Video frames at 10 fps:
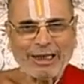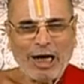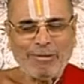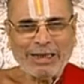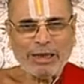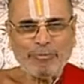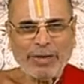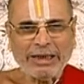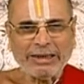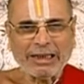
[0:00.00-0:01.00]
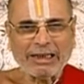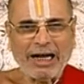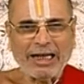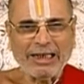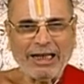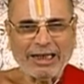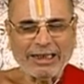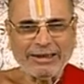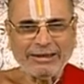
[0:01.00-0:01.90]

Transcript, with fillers: காமனை பயந்த காளையாக